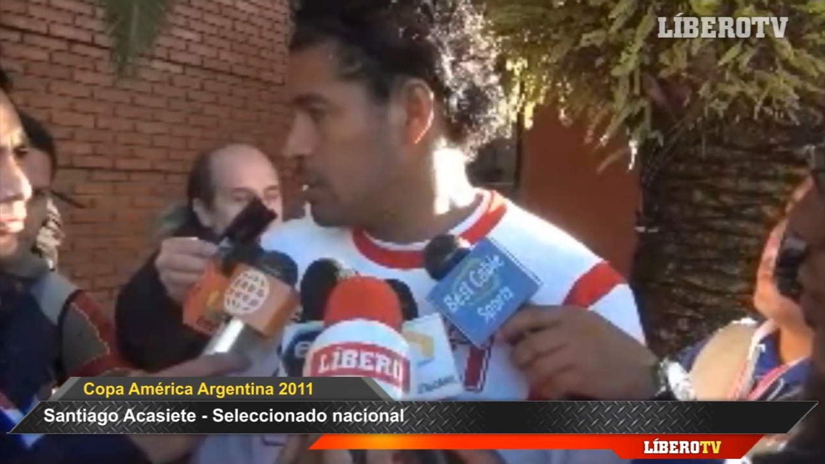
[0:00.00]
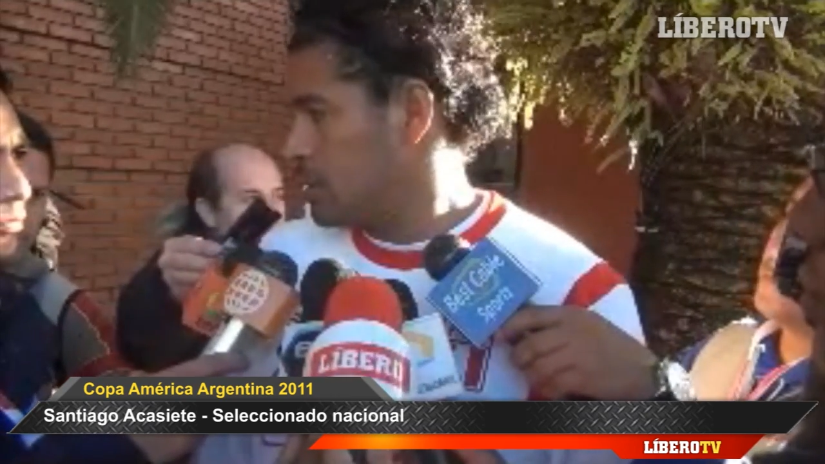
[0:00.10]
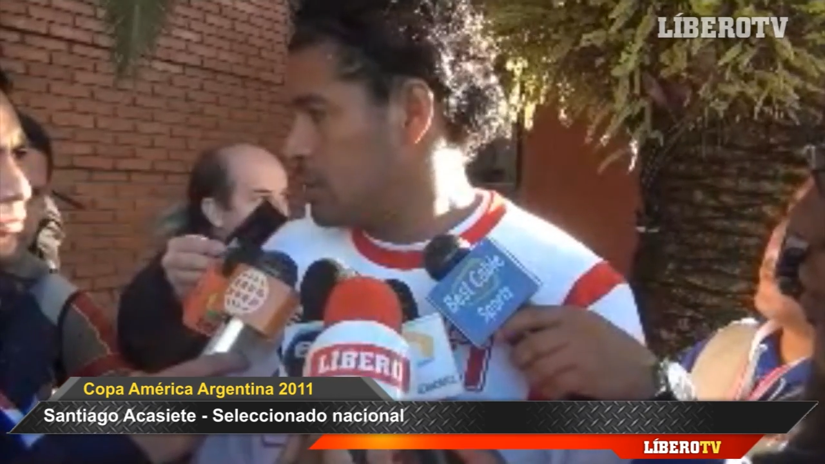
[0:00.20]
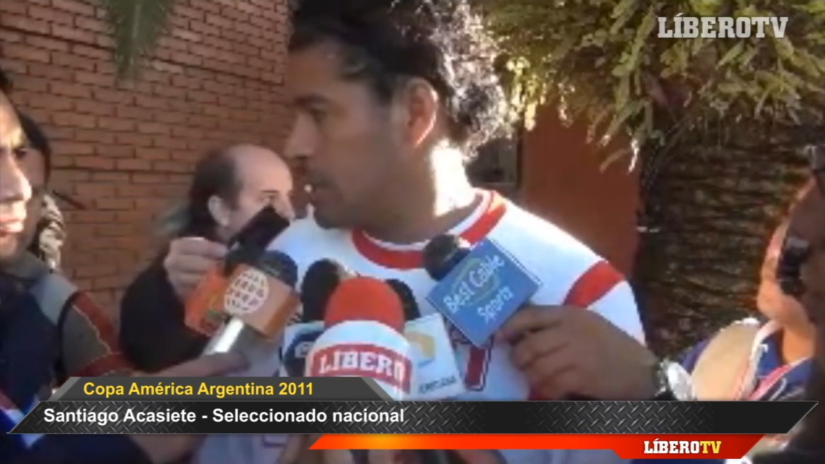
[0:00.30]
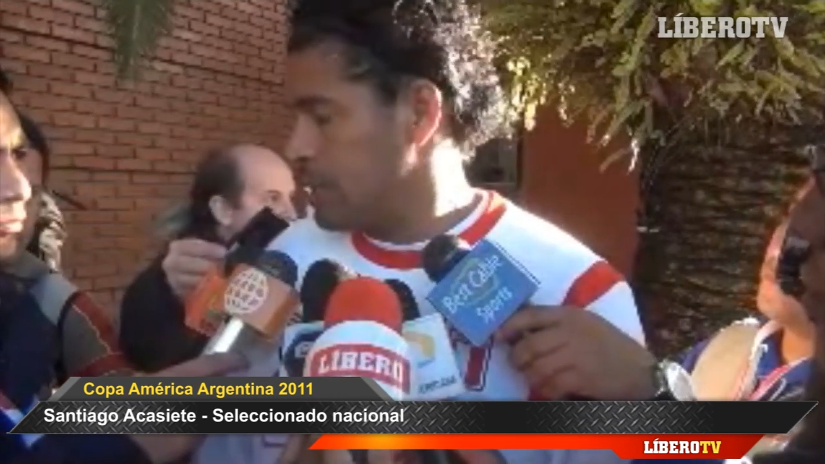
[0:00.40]

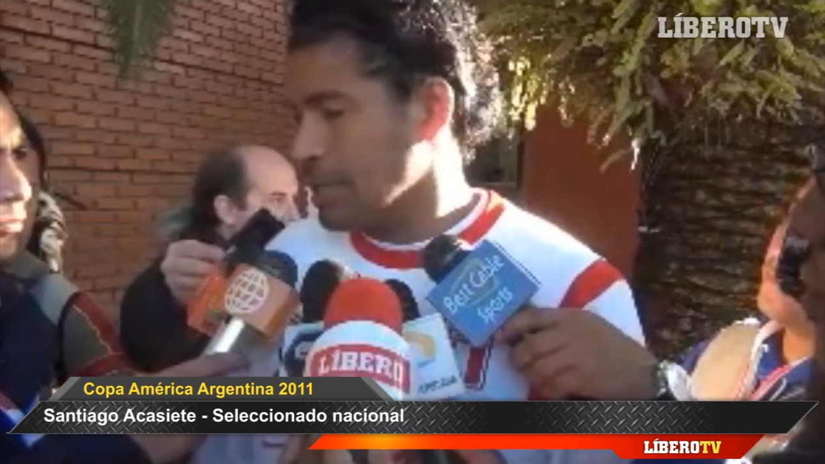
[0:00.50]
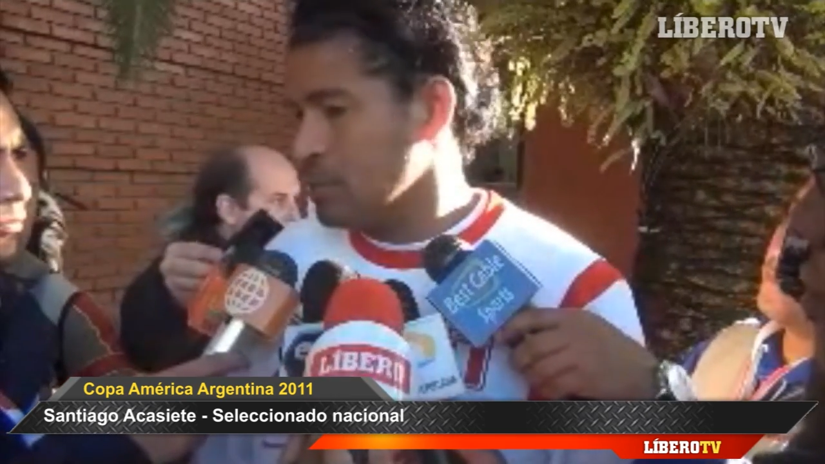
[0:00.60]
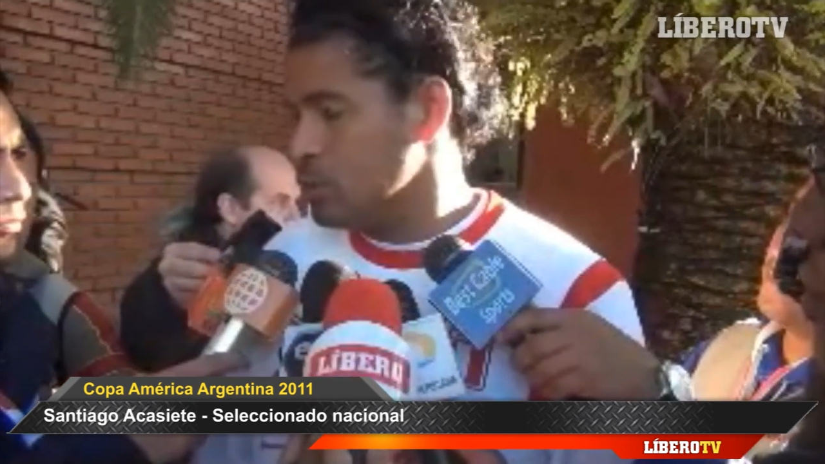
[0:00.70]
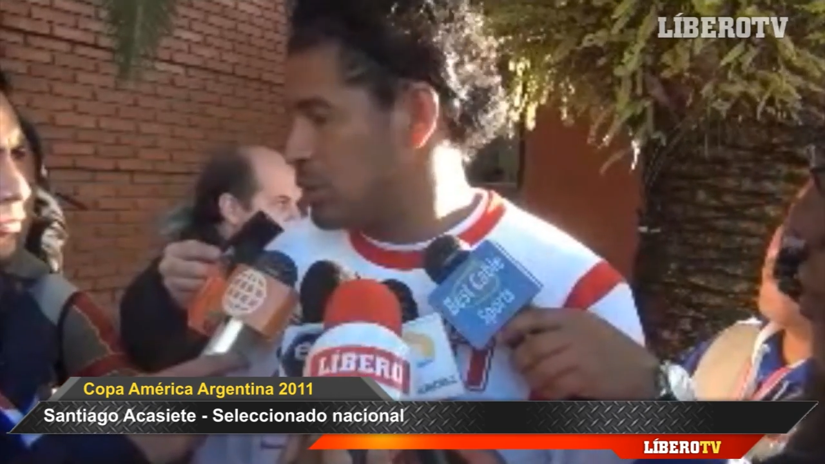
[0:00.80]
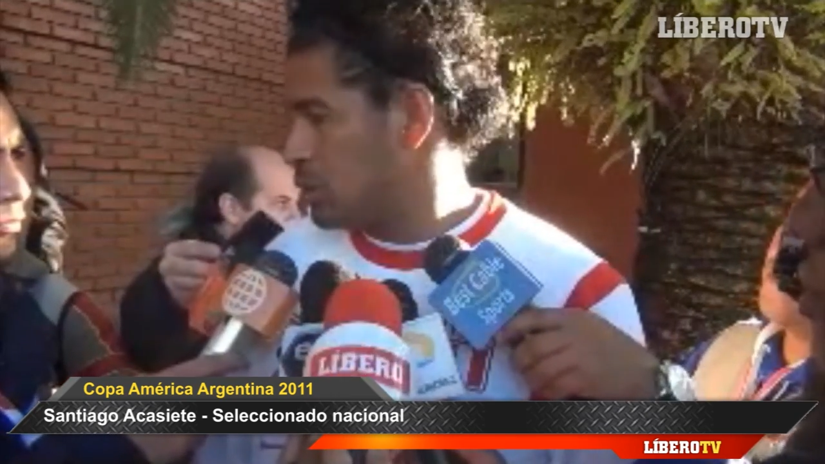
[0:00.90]
originar
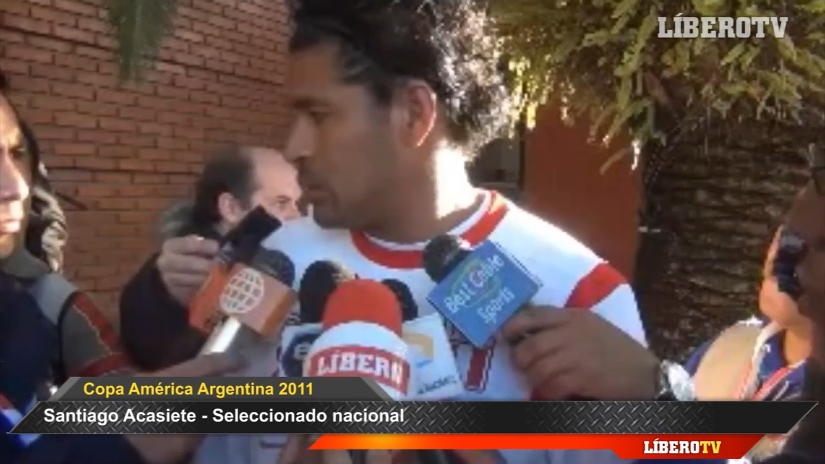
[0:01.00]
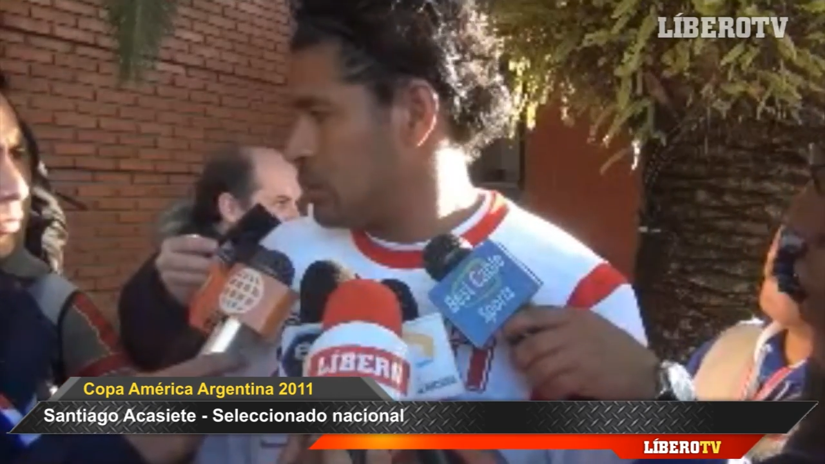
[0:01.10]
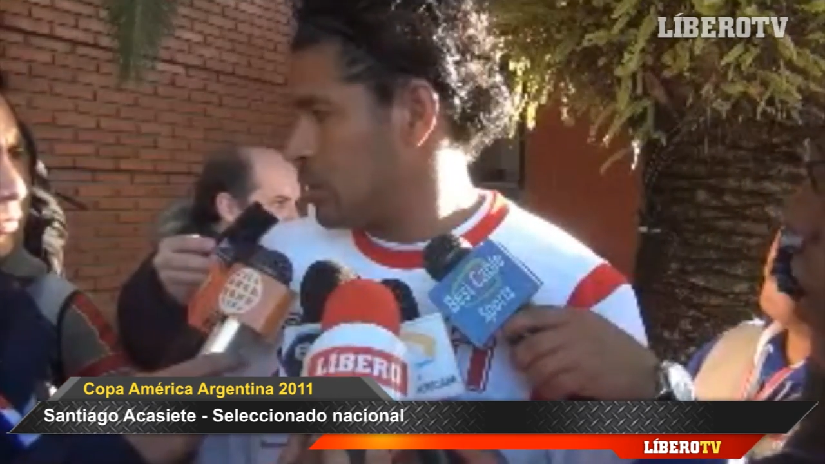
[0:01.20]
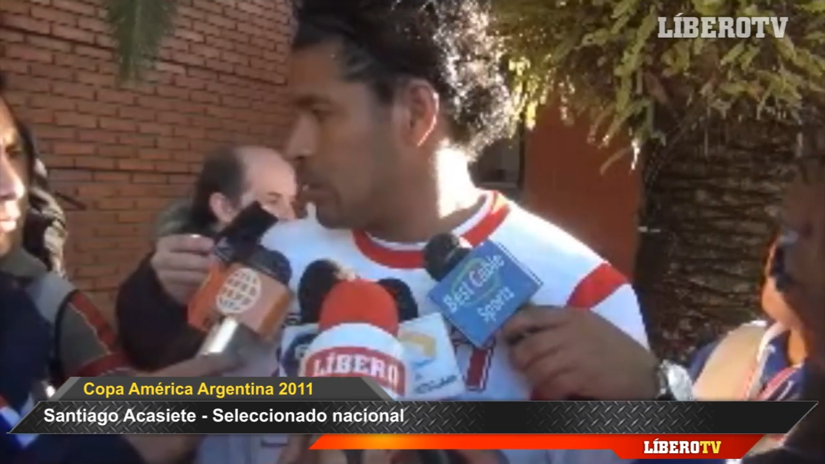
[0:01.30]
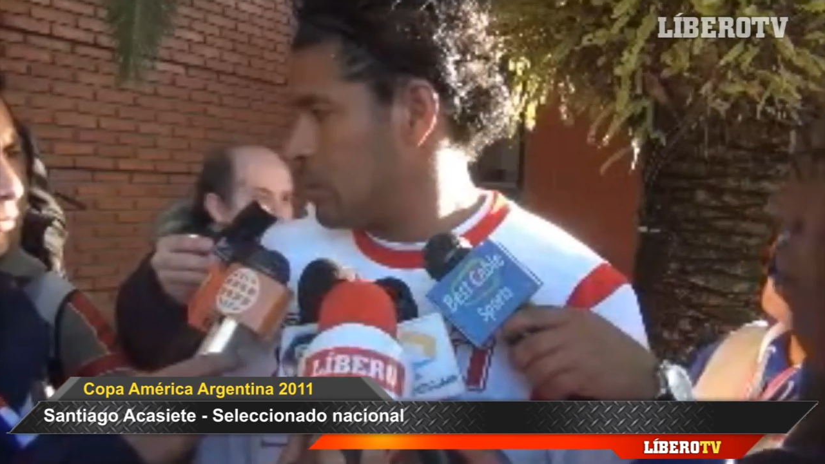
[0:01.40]
muchas ocasiones de gol. ¿no?